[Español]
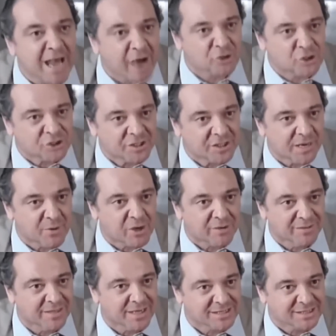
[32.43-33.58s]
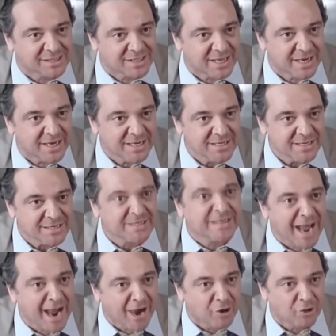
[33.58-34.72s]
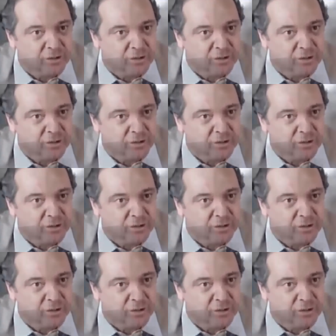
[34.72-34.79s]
¿Qué hago si tenemos que vender el taller, eh? ¿Qué